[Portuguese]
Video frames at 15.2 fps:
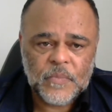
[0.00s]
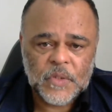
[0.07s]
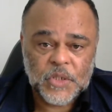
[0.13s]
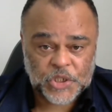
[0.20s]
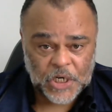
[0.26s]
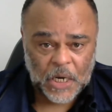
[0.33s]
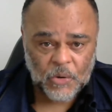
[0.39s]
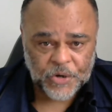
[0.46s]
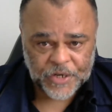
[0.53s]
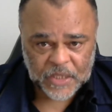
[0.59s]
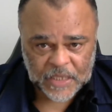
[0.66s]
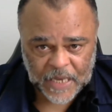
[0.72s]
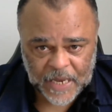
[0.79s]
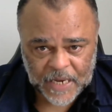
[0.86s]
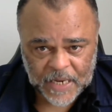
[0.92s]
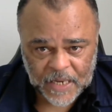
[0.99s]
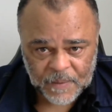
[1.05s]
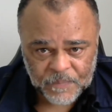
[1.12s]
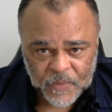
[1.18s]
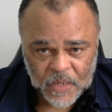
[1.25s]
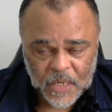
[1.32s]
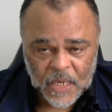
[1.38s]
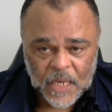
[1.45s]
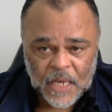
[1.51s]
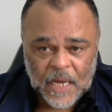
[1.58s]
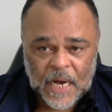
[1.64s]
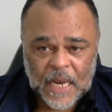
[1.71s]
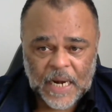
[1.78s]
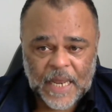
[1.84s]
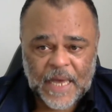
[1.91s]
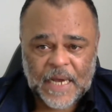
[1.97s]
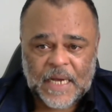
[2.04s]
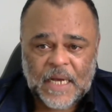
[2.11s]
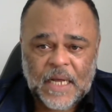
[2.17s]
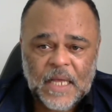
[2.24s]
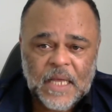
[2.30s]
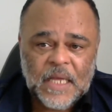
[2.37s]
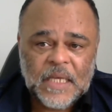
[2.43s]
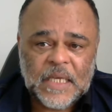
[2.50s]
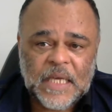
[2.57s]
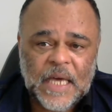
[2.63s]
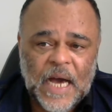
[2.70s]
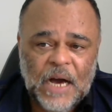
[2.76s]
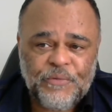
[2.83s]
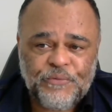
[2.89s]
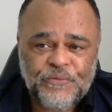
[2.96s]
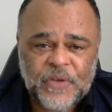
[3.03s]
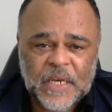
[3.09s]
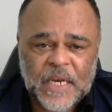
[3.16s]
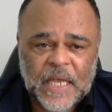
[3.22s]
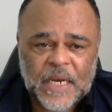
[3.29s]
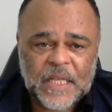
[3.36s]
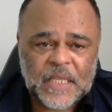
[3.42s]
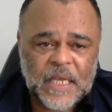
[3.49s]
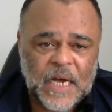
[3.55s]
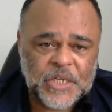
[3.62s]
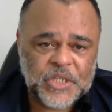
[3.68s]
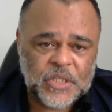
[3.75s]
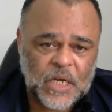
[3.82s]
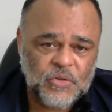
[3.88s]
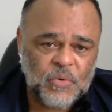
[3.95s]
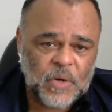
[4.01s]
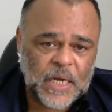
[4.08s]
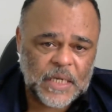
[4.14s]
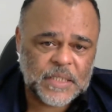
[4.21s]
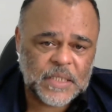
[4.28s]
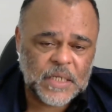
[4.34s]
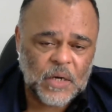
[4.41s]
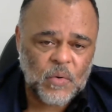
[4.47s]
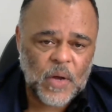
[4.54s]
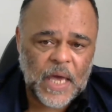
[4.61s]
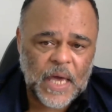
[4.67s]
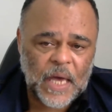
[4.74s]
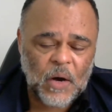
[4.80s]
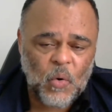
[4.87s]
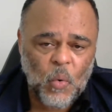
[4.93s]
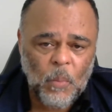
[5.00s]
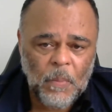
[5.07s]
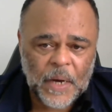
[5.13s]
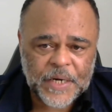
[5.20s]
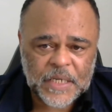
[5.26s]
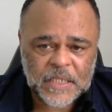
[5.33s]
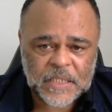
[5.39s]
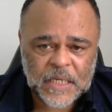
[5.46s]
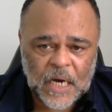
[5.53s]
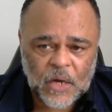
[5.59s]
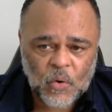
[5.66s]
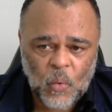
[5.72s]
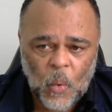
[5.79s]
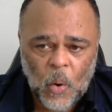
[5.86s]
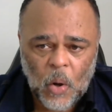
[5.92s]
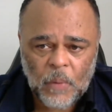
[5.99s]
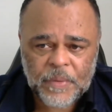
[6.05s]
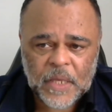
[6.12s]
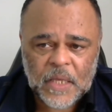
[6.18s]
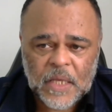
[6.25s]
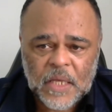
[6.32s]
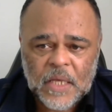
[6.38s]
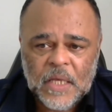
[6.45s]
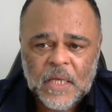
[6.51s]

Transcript: Já Ortega alega que a finalidade da educação é humanizar o homem